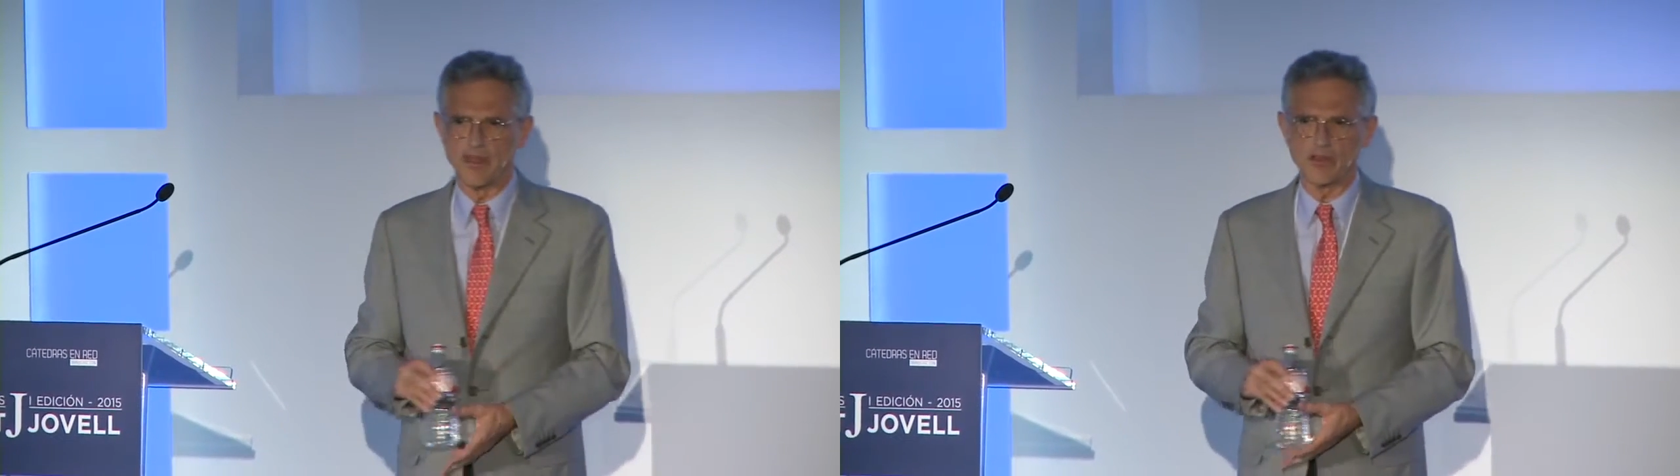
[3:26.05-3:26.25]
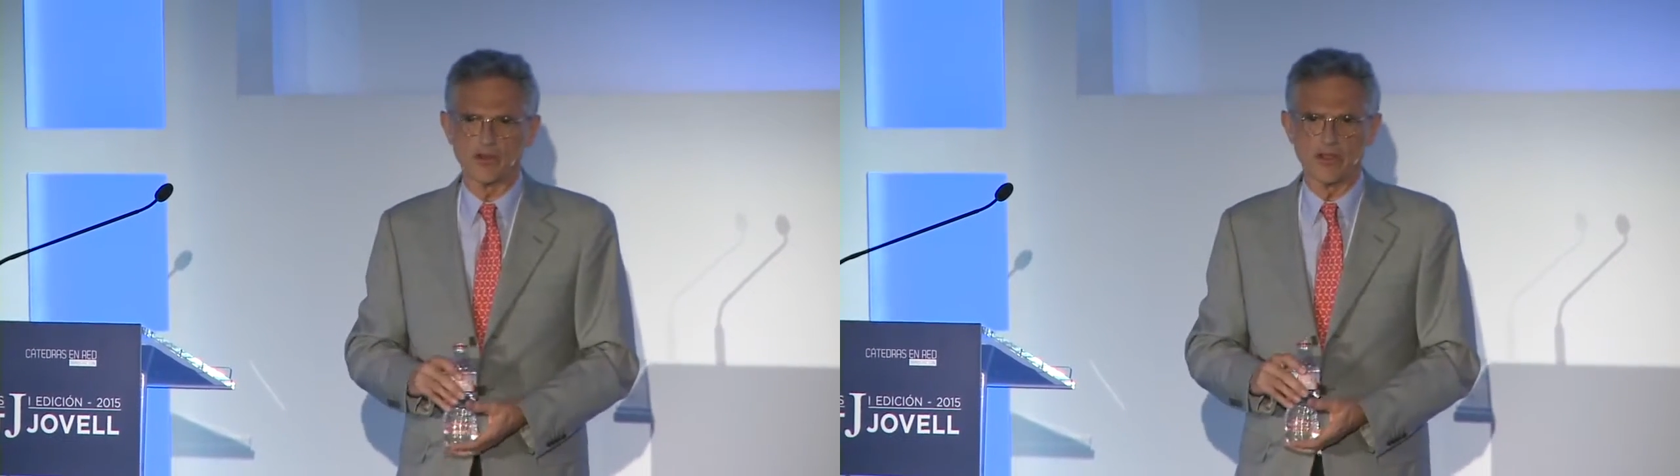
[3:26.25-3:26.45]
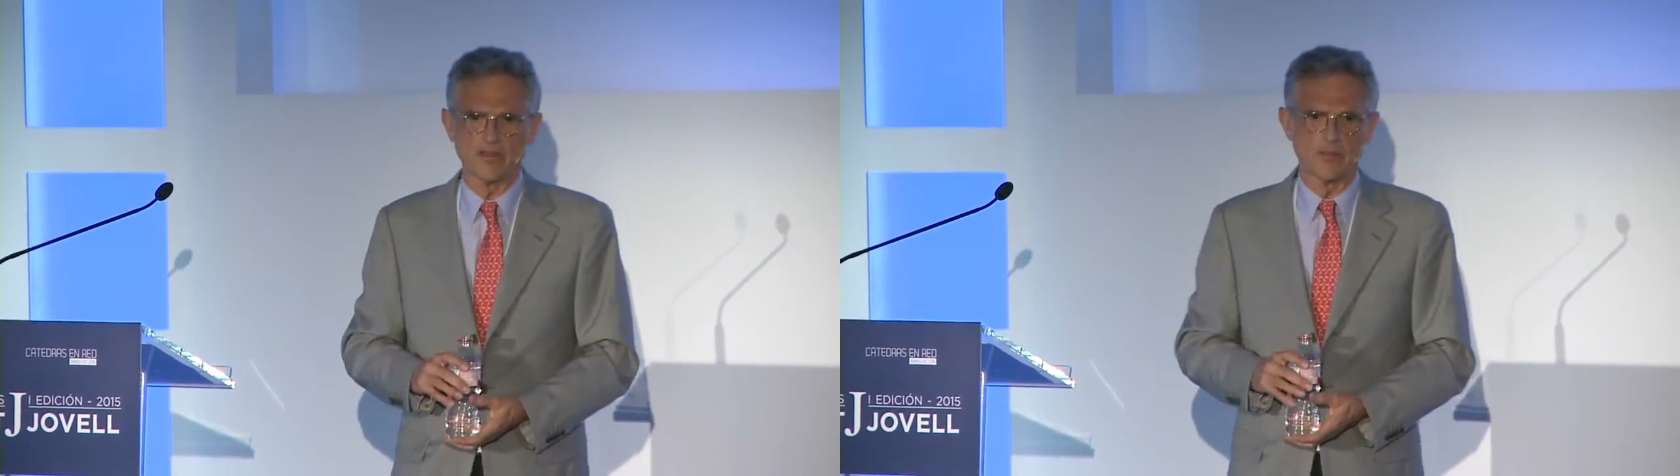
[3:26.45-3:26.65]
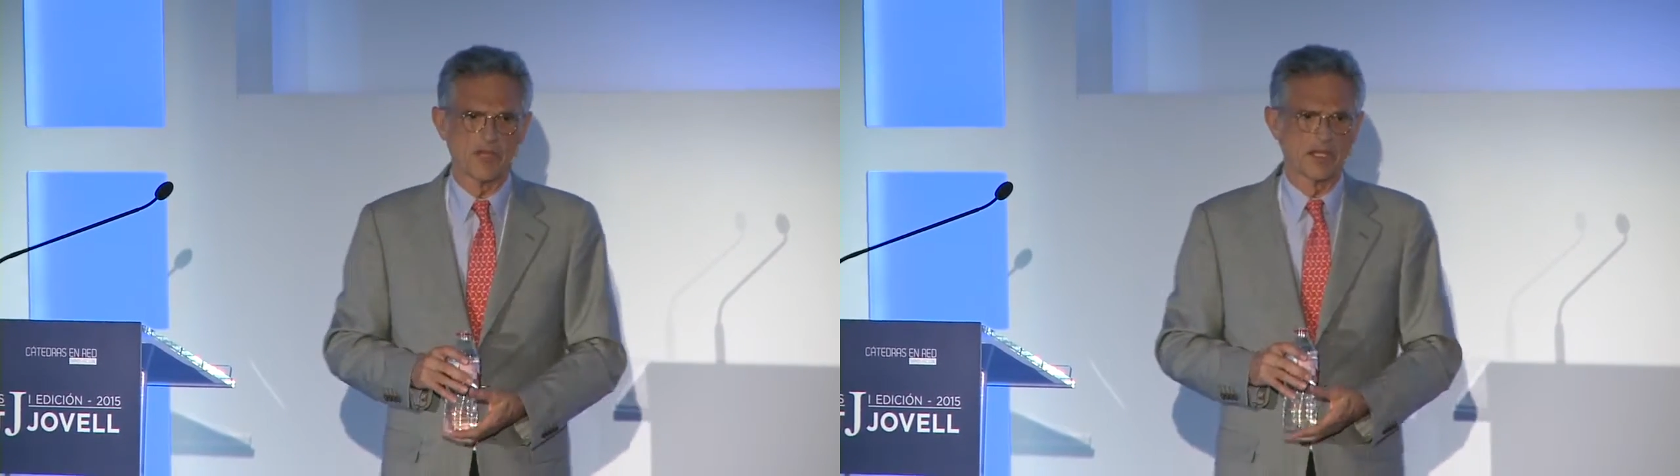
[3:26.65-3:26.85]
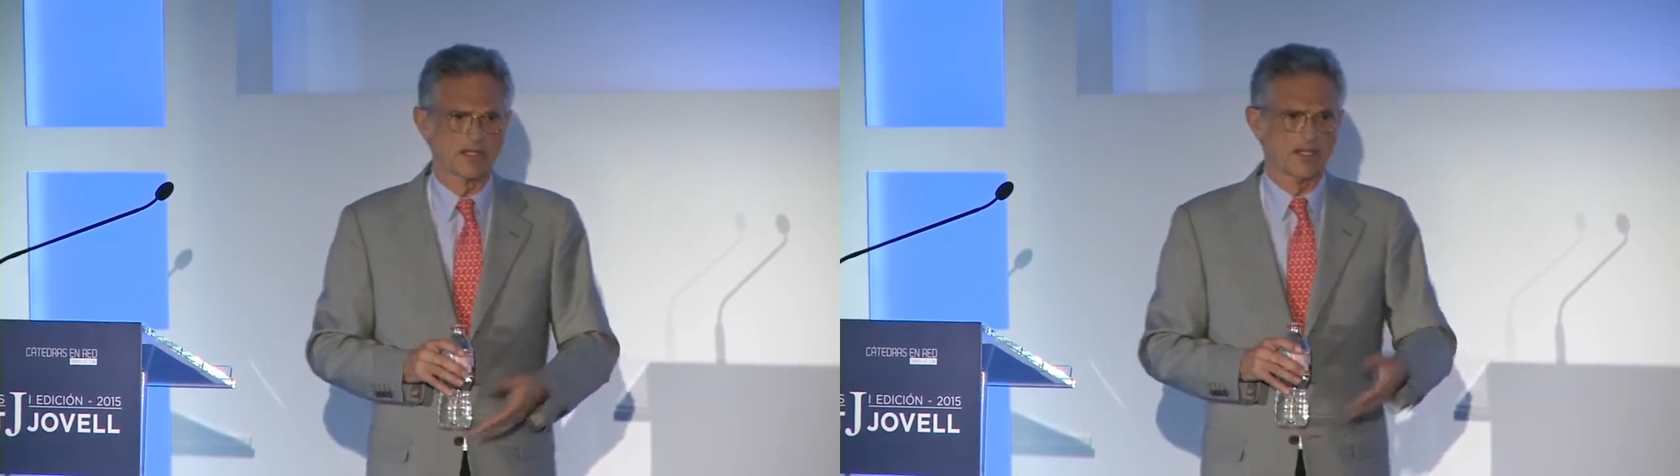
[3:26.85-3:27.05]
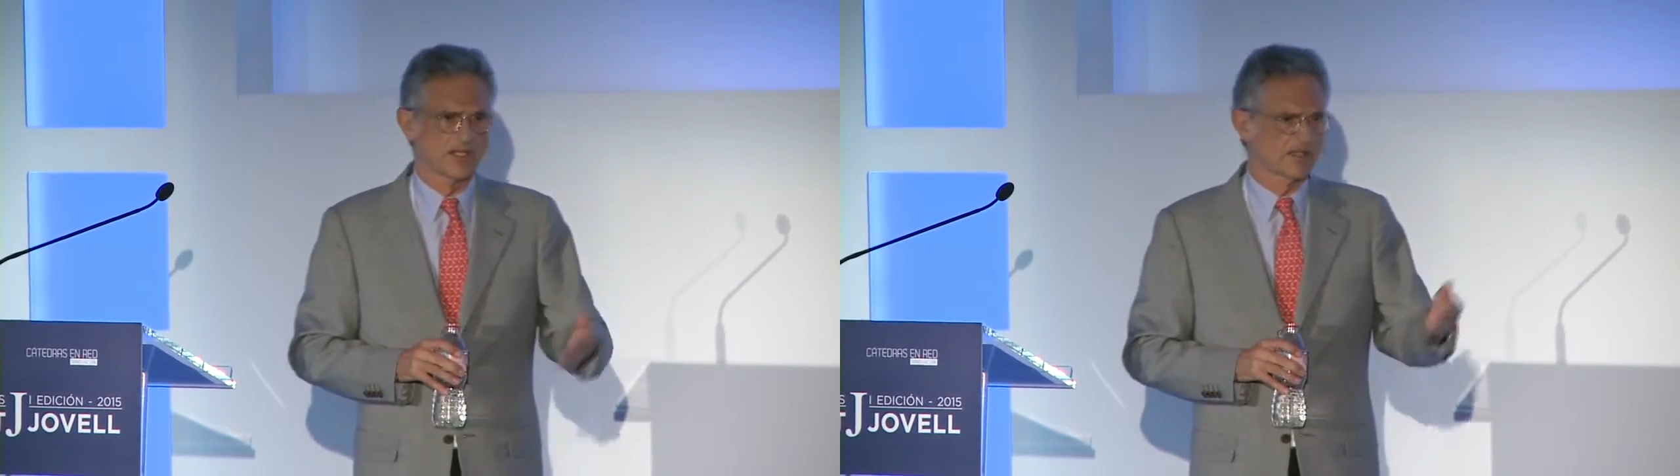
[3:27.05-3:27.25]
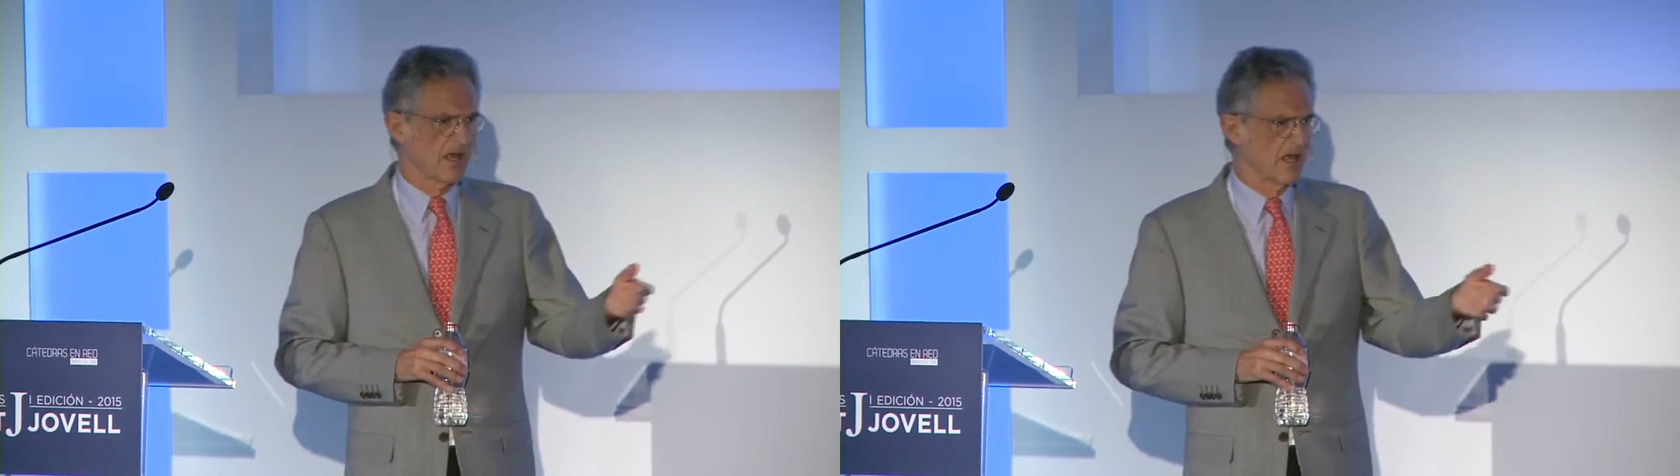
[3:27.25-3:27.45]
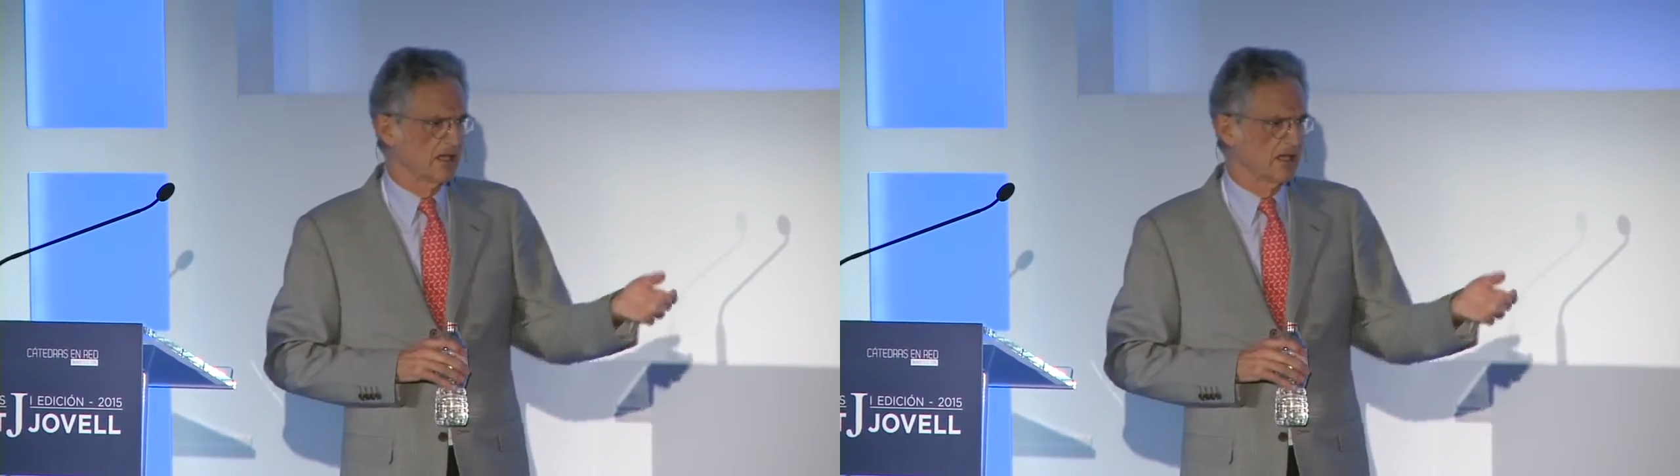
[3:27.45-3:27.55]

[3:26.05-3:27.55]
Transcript: el médico le dice, mira, tienes,